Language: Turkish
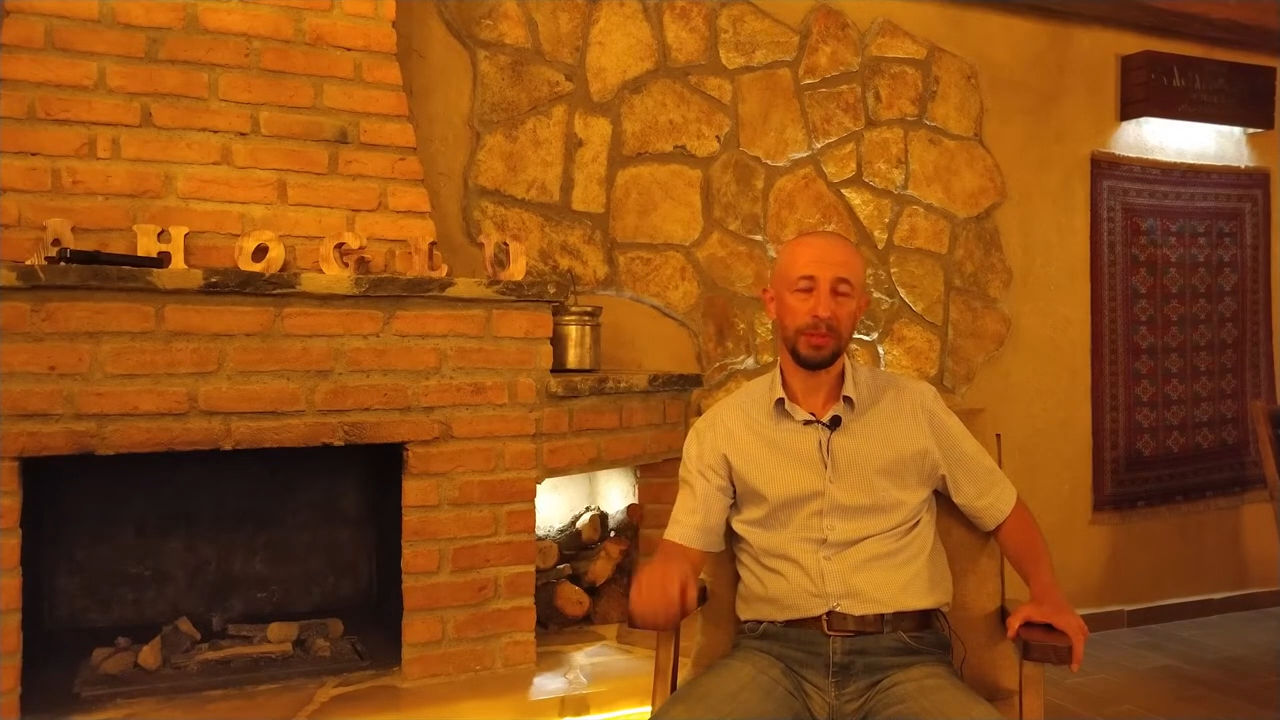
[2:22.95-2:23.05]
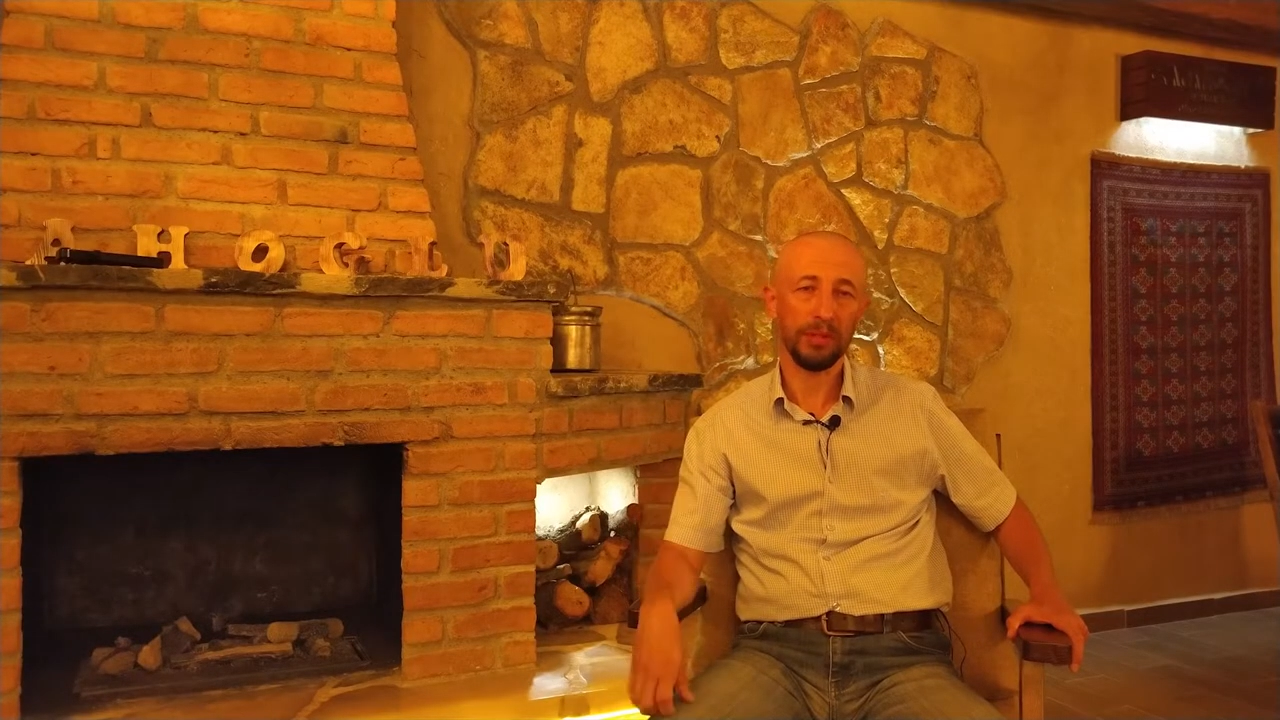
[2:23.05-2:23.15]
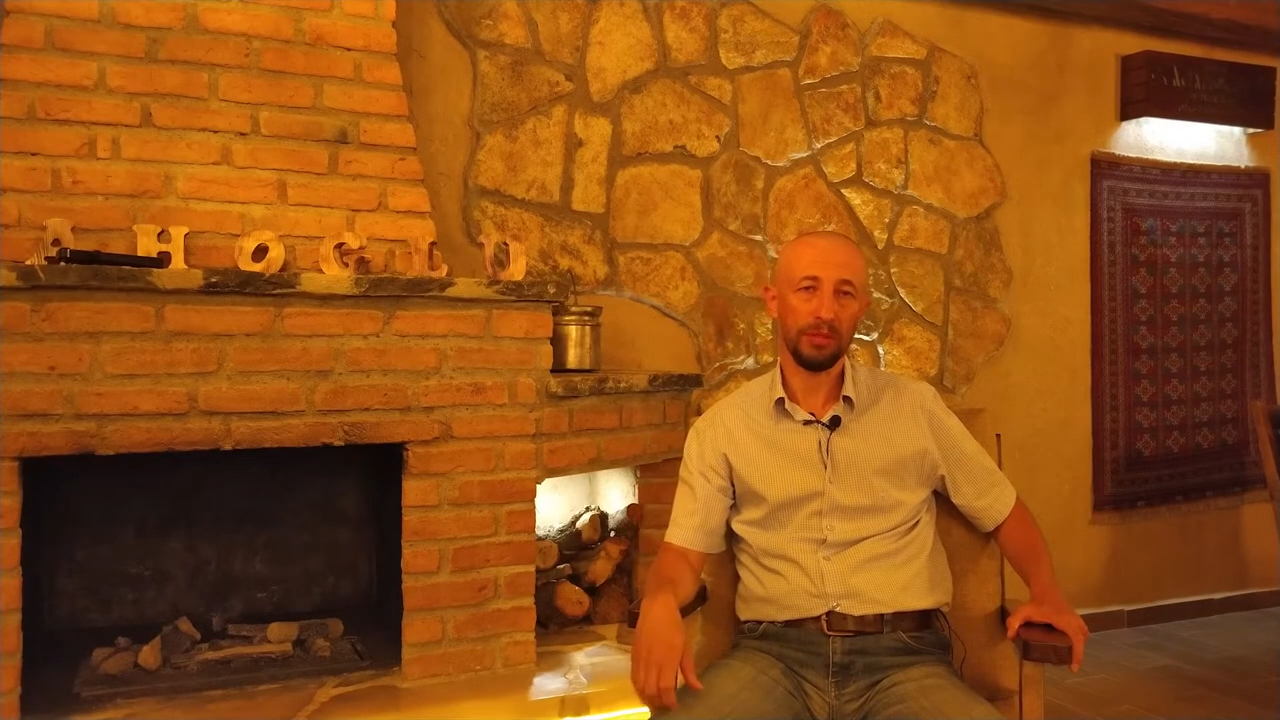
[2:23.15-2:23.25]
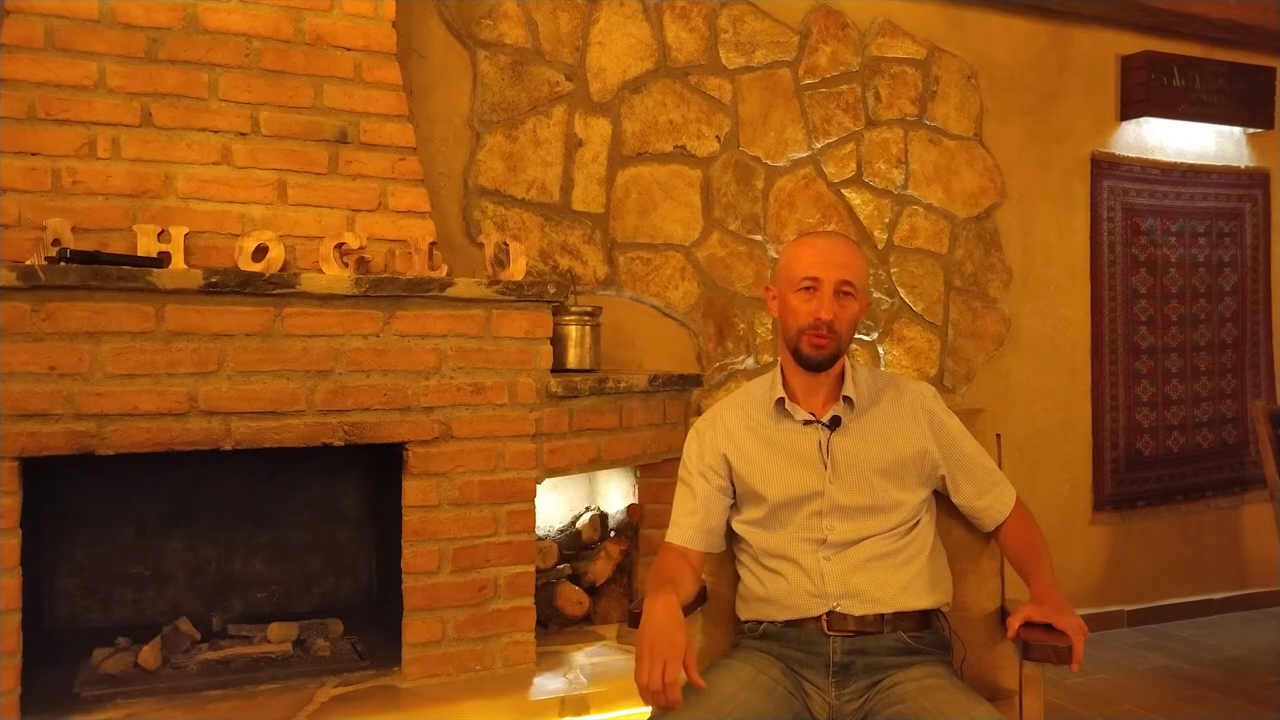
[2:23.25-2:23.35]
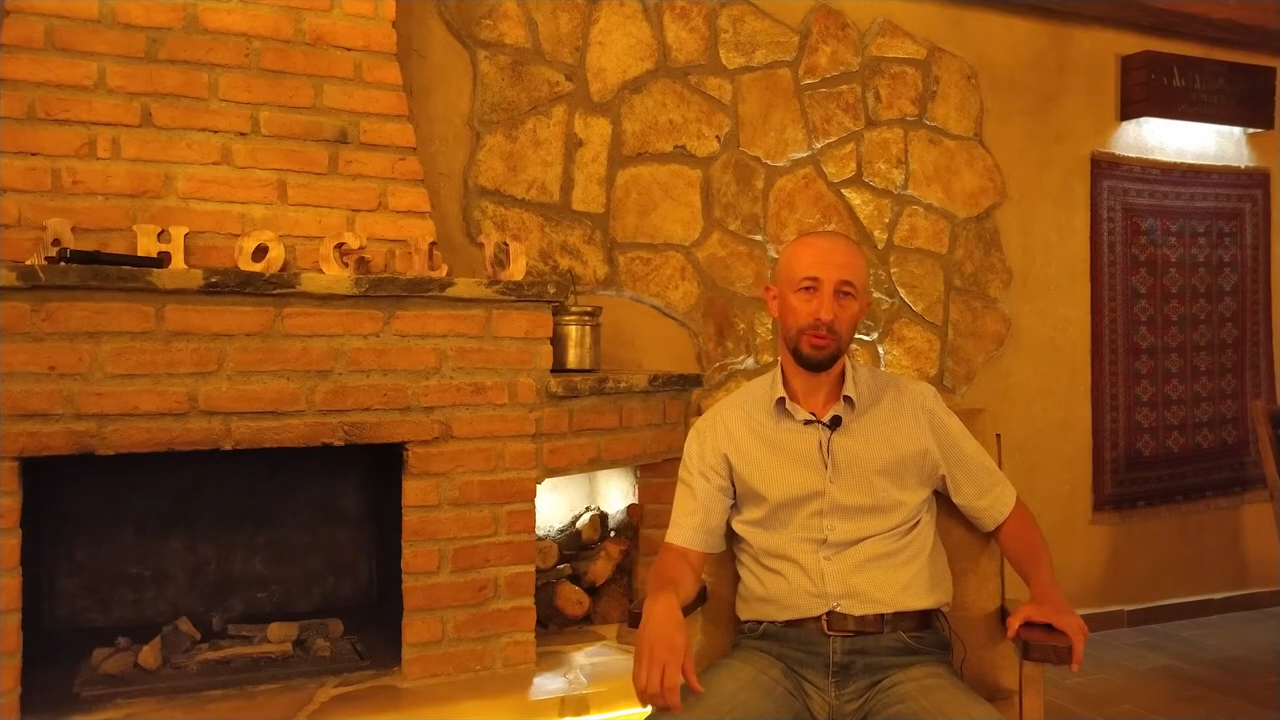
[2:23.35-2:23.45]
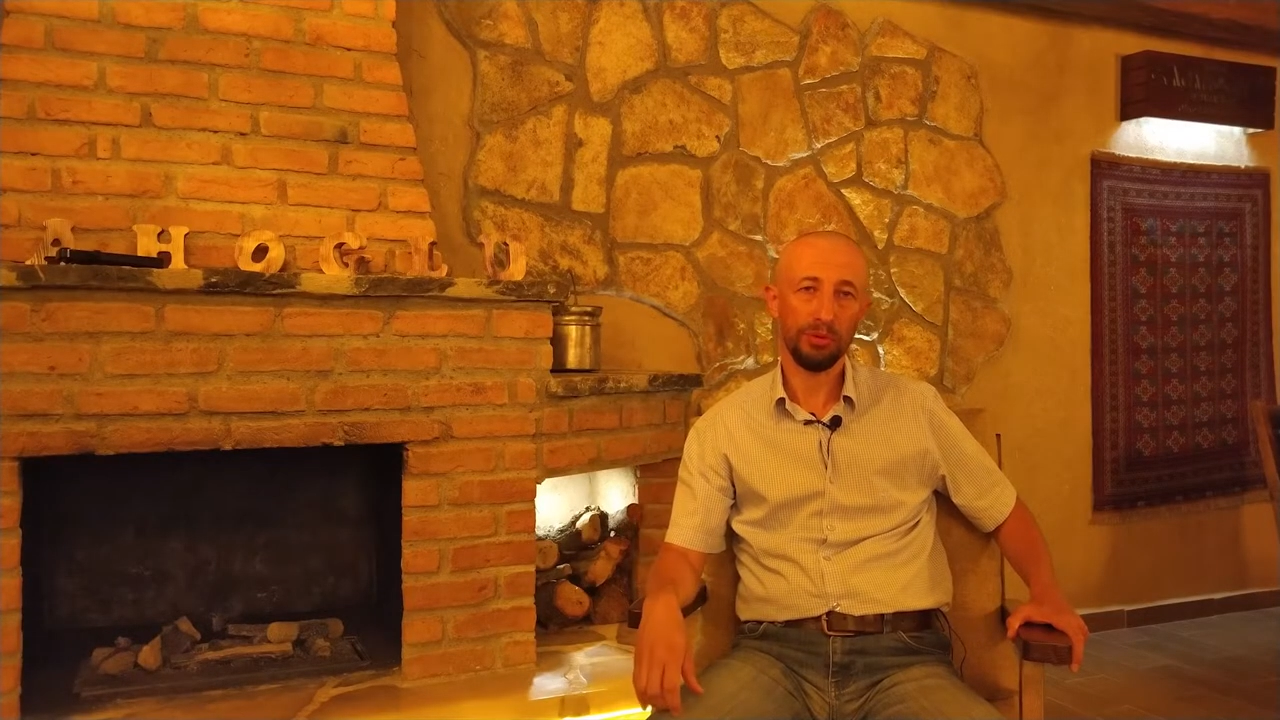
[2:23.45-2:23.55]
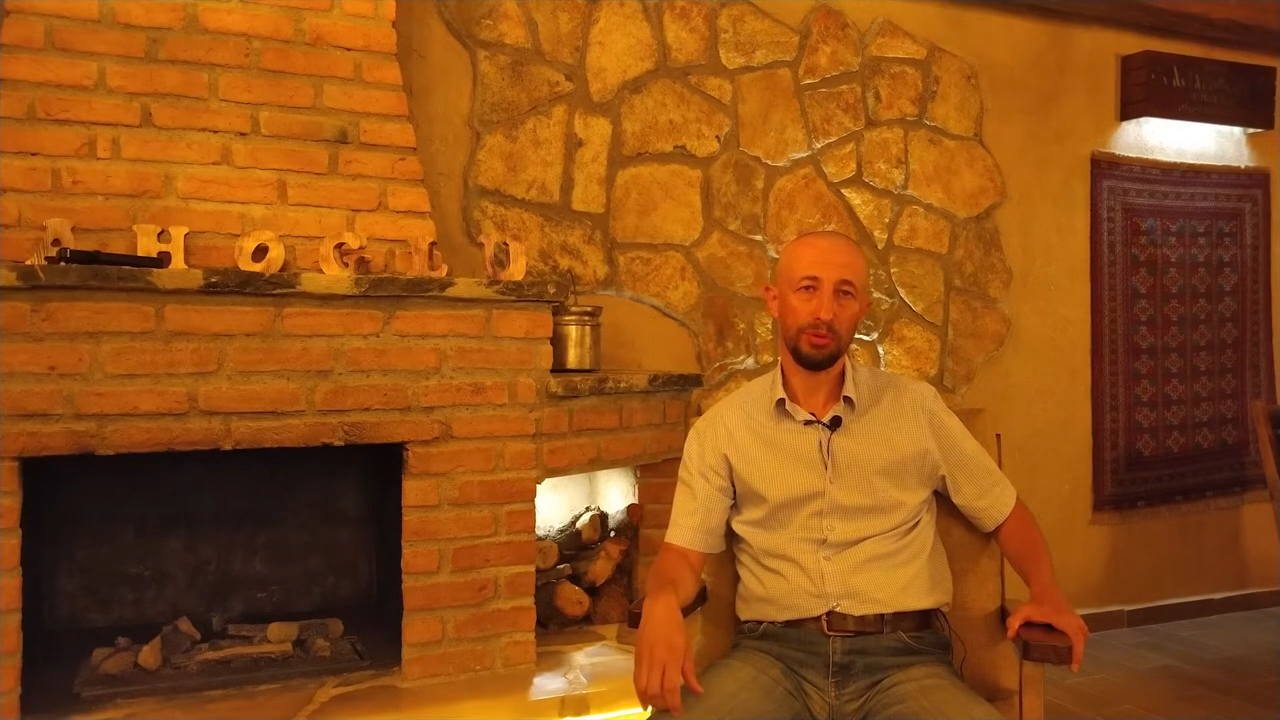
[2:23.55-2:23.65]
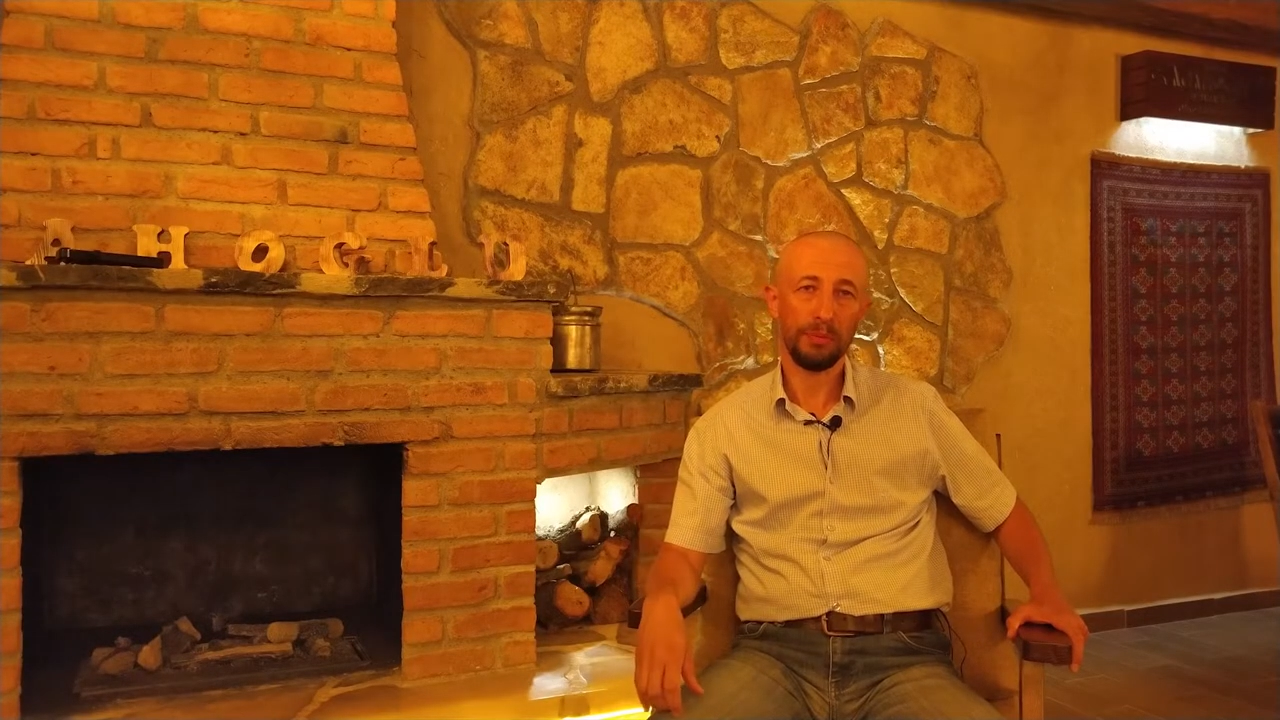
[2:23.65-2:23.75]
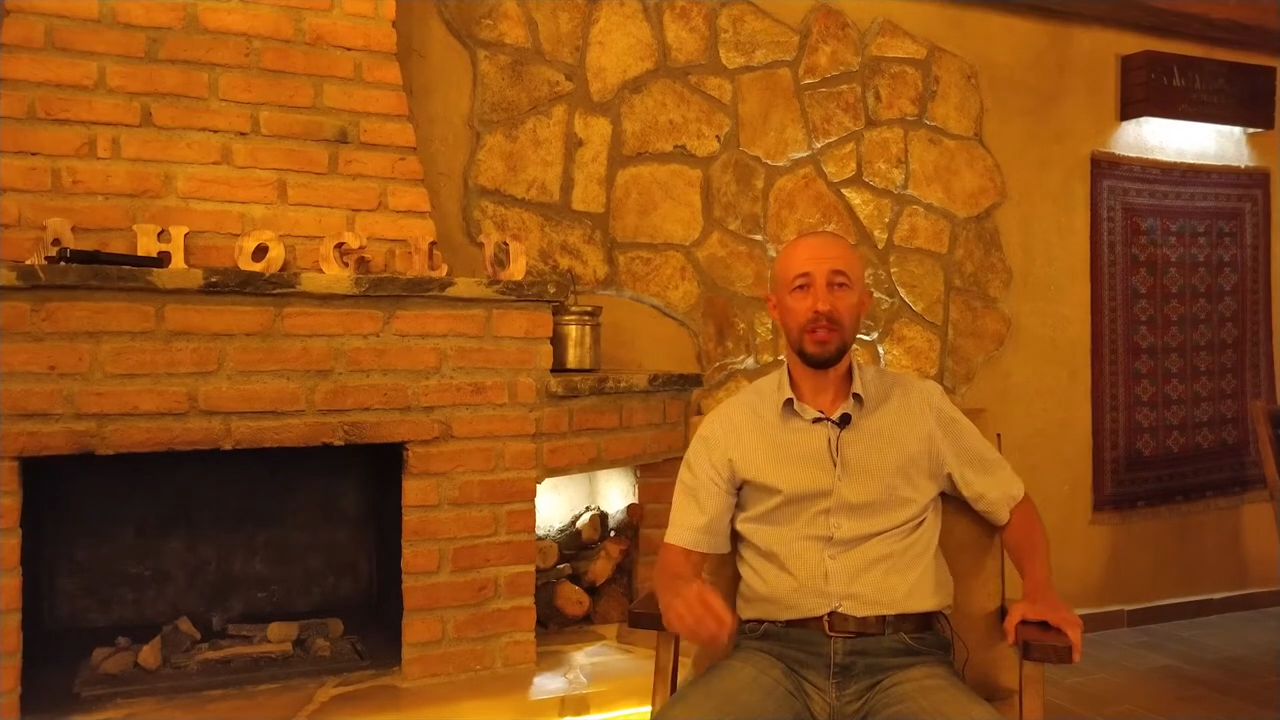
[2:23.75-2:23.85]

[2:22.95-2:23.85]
patlak veriyor.